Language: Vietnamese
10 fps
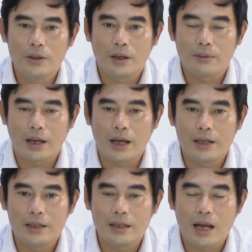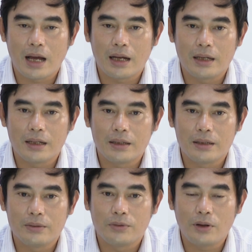công nghệ đang
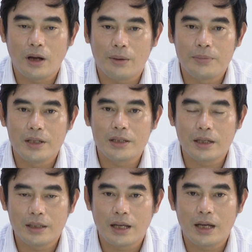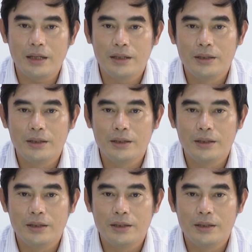phối hợp với Sở Y tế